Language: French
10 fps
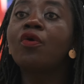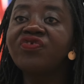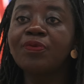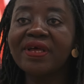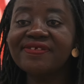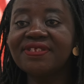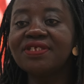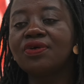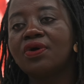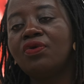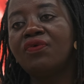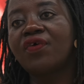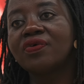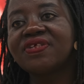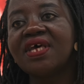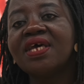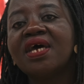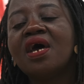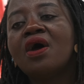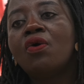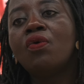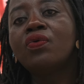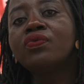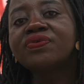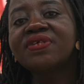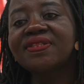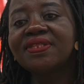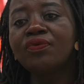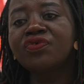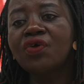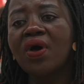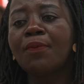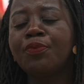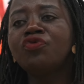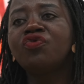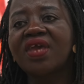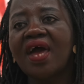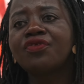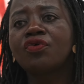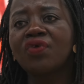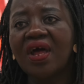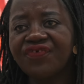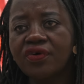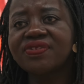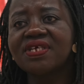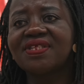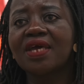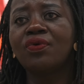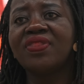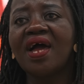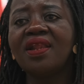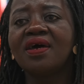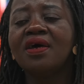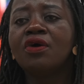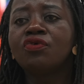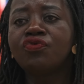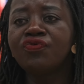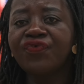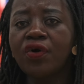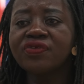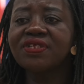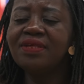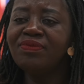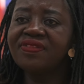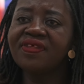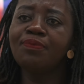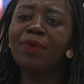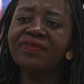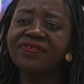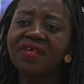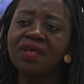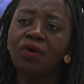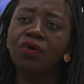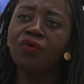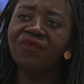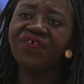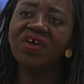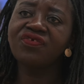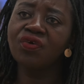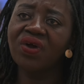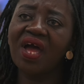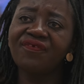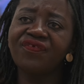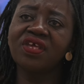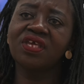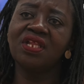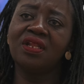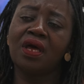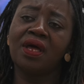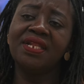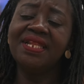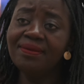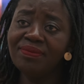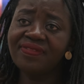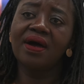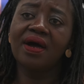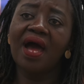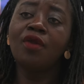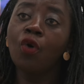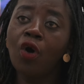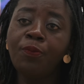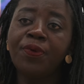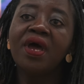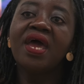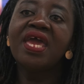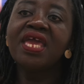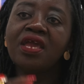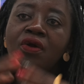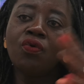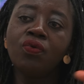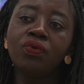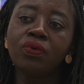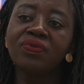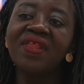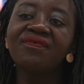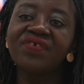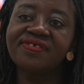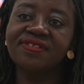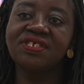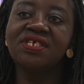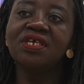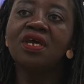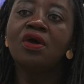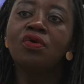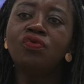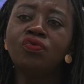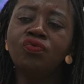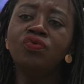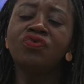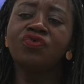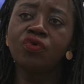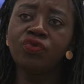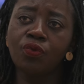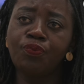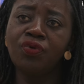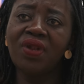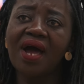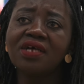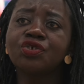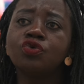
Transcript: Roger Bastide, le français. On, sort un peu du cadre de la France hexagonale, d'une France limitée par ses euh, confins géographiques qui la limitent à l'Europe, et on investit une zone plus large,